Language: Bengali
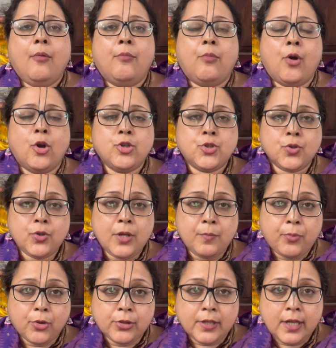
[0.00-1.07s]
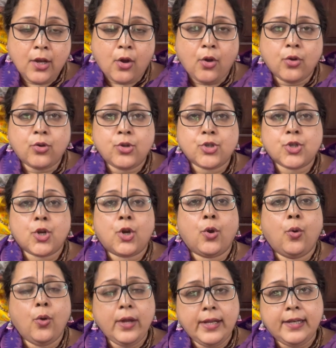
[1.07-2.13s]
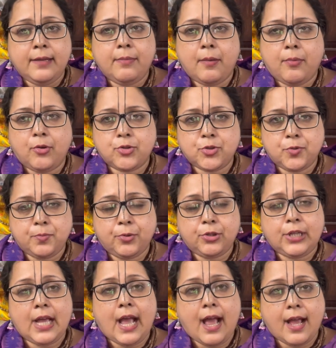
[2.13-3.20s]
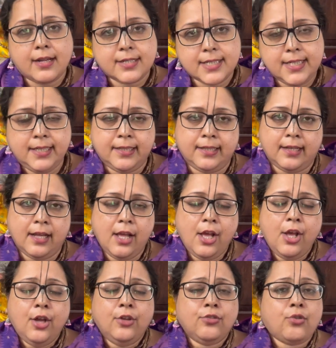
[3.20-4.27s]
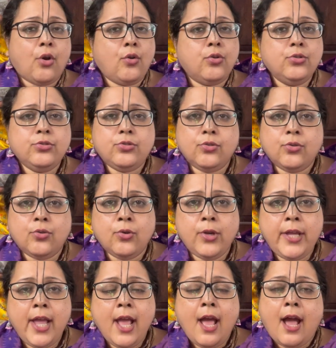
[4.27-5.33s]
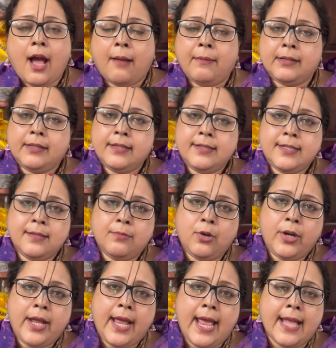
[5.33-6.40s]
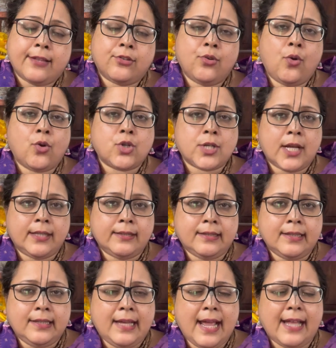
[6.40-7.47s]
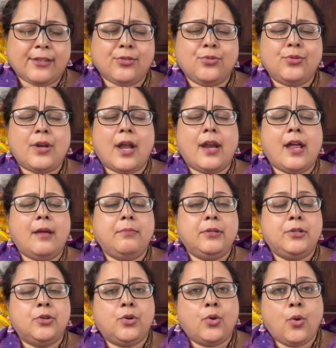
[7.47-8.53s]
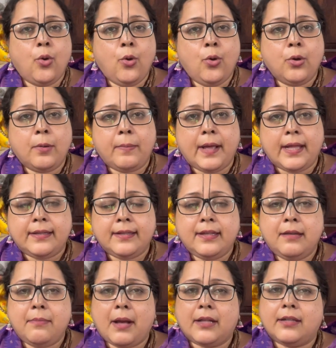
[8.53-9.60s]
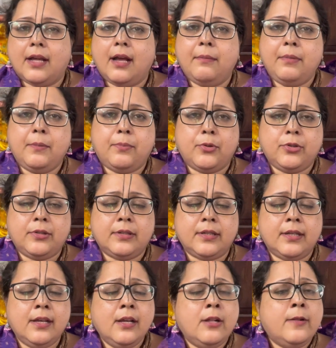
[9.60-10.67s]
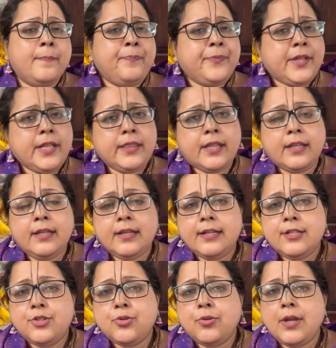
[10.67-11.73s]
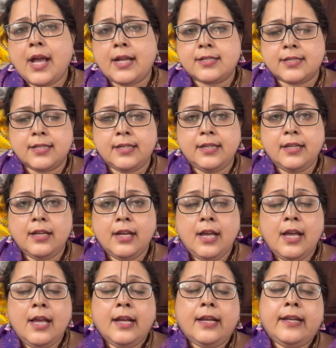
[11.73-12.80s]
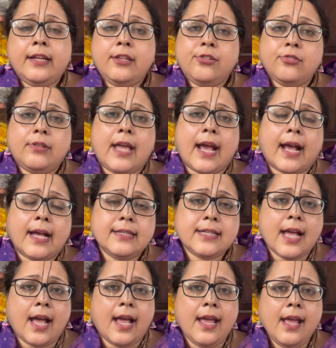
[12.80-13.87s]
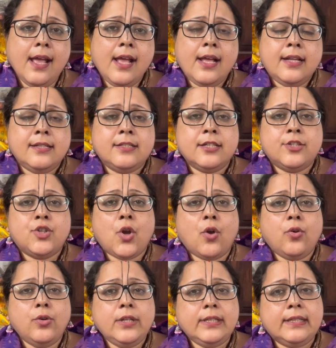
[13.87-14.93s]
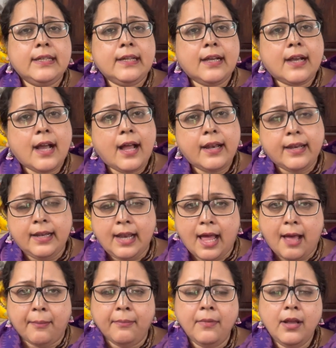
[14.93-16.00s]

ভজনে পথে অগ্রসর হইনি বা ভজন পথে আসিনি তখন তো কই আমাদের জীবনে এত অশান্তি এত নানাবিধ রোগ ব্যাধি বাধা বিপত্তি ইত্যাদি কিছুই আসেনি কিন্তু দেখা যায় যে যখনই দীক্ষা নিলাম